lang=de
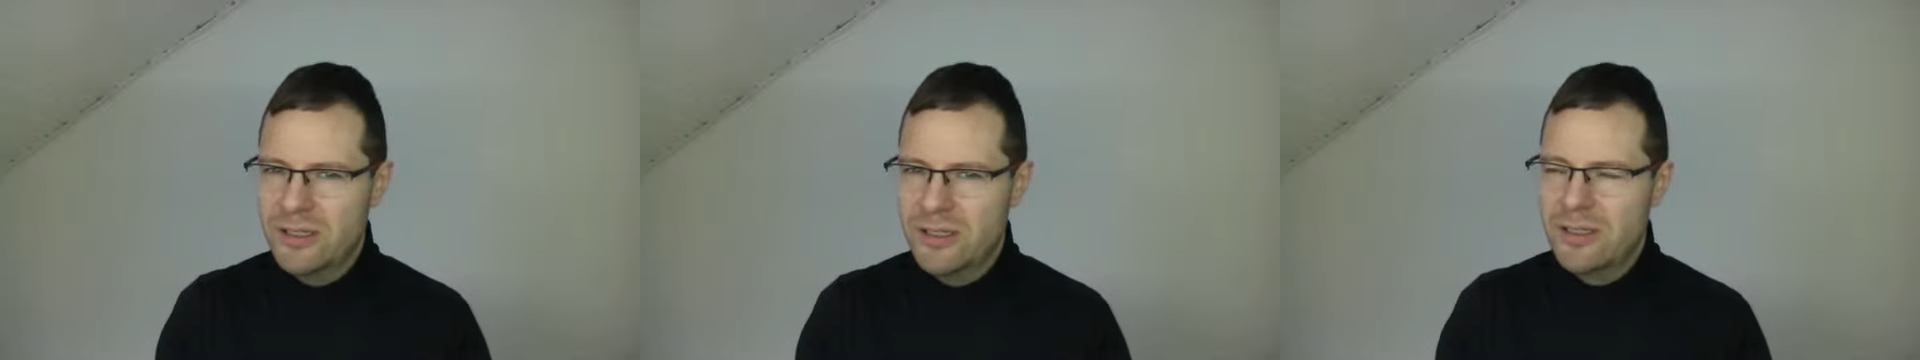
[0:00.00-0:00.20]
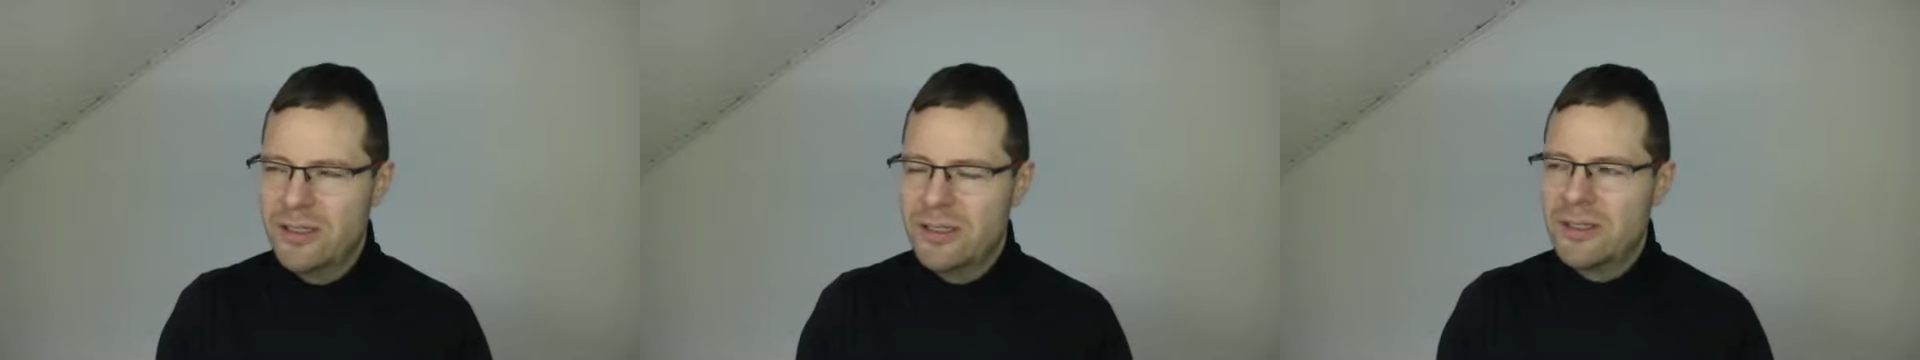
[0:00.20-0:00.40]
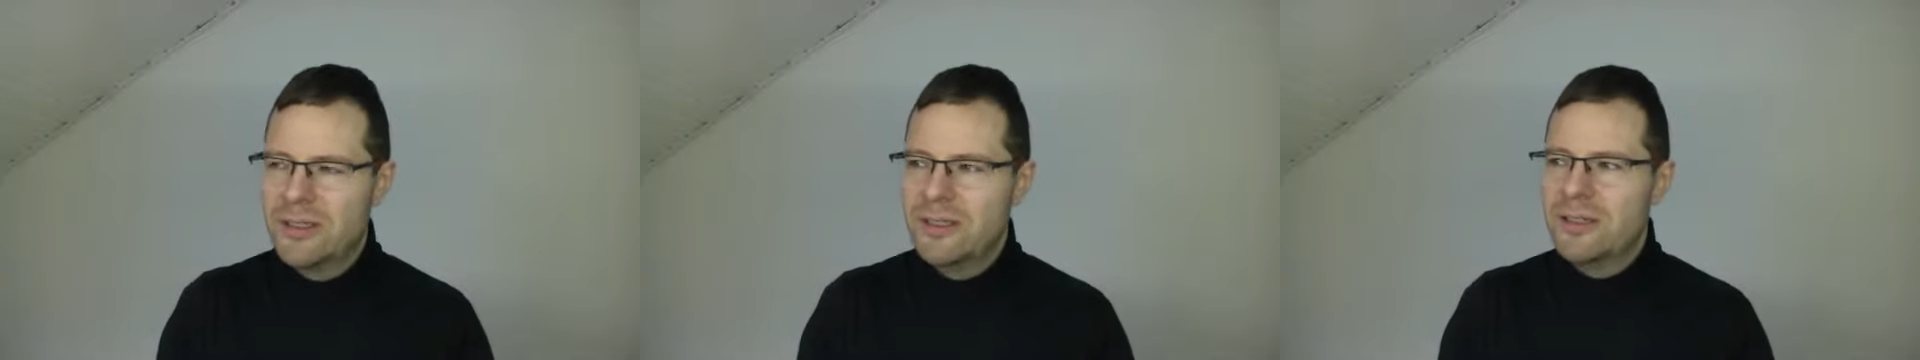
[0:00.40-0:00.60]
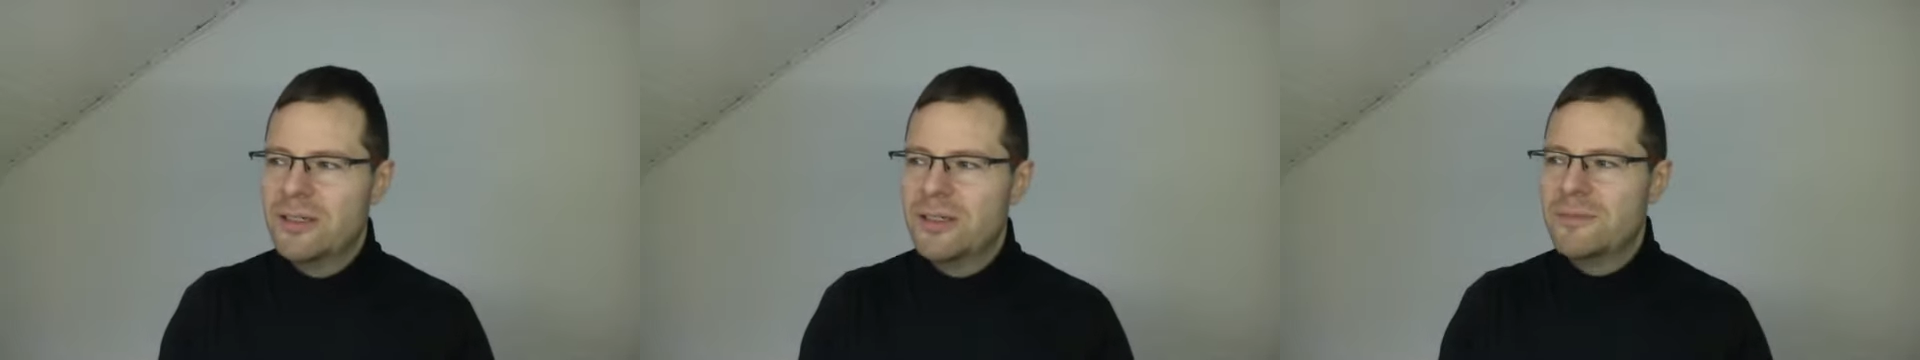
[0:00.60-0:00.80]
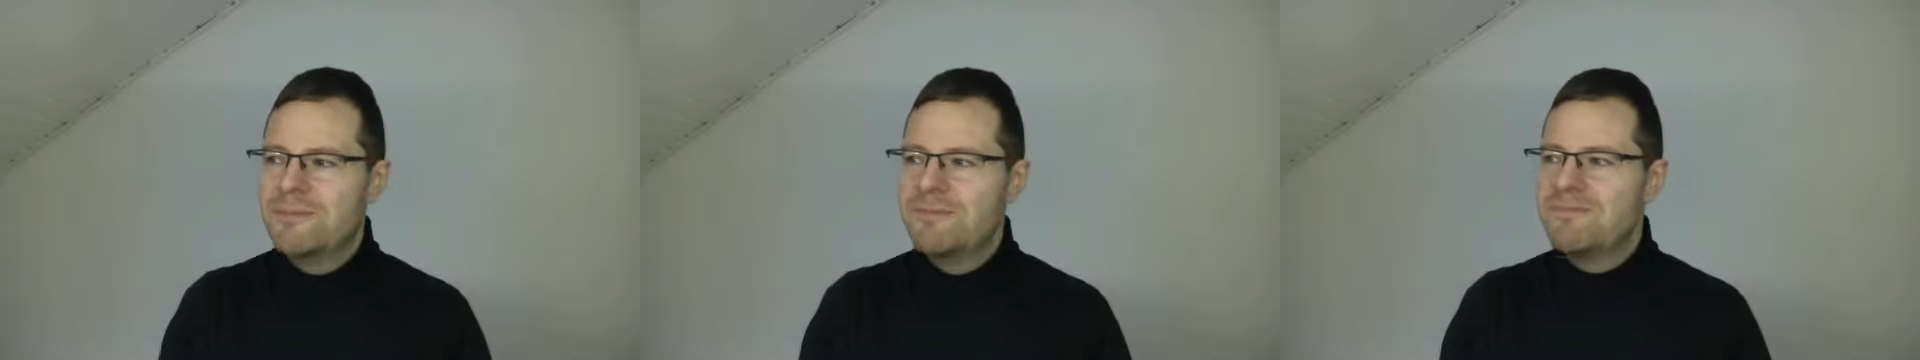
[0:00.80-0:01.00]
Mhm.
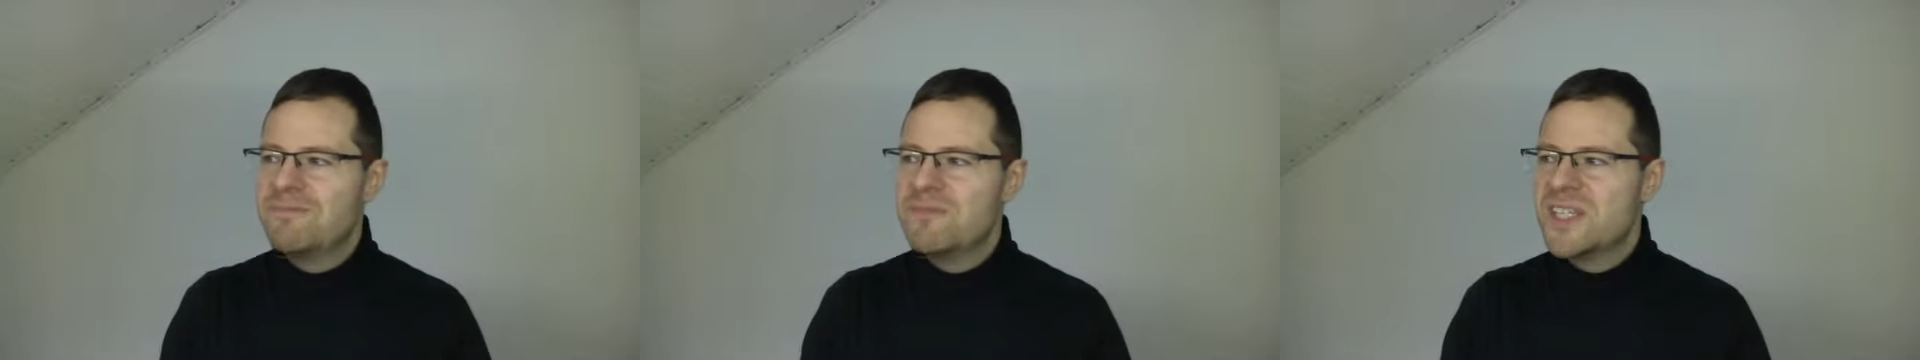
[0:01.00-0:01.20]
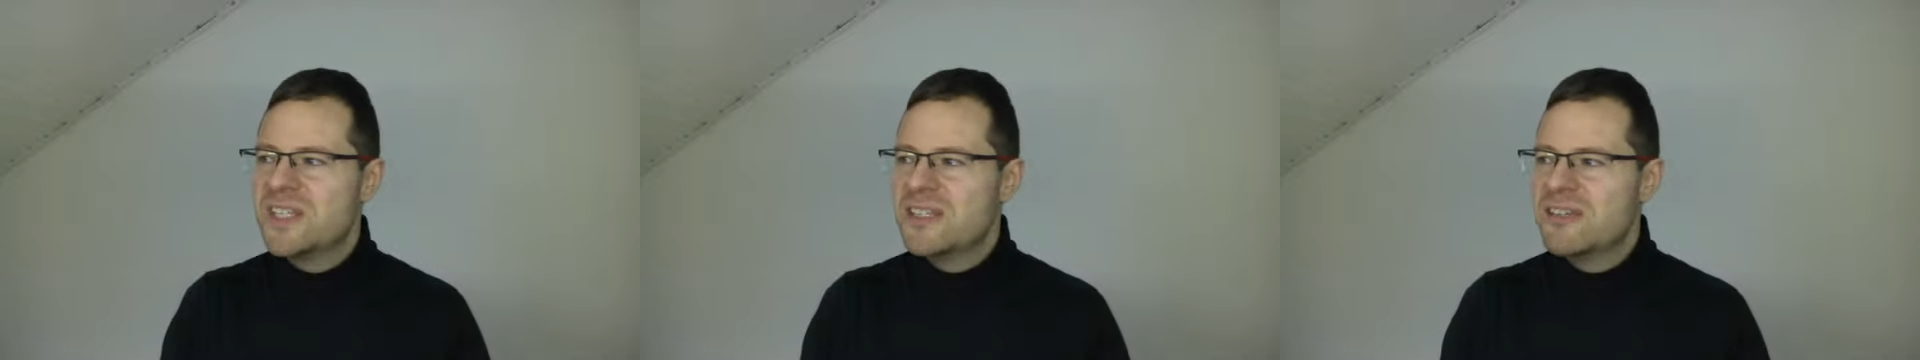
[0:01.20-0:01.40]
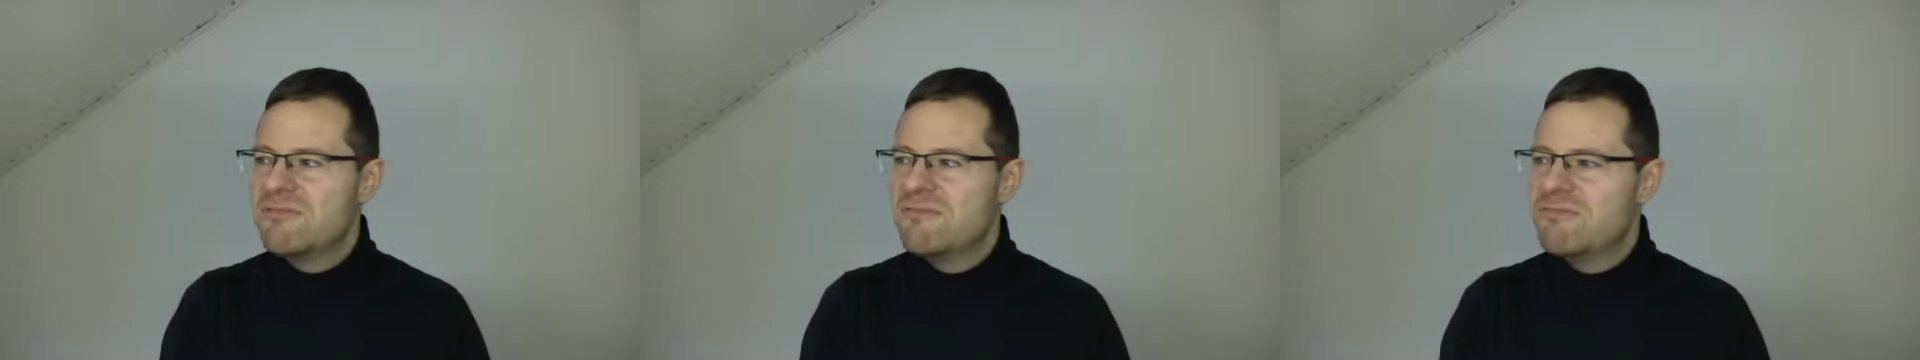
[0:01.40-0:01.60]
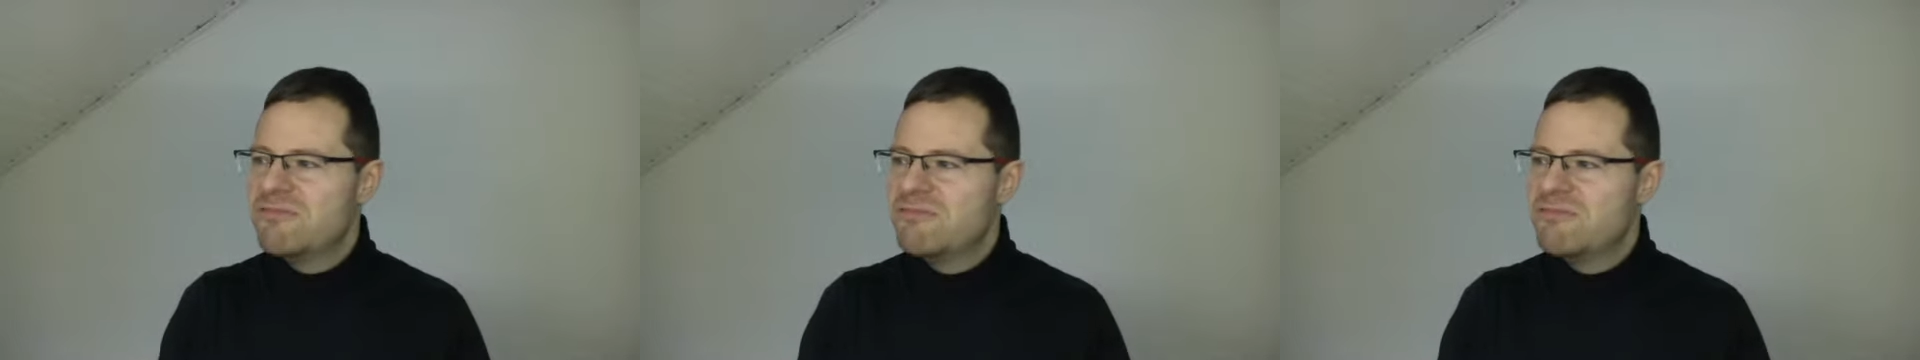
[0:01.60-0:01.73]
Ähm, ich,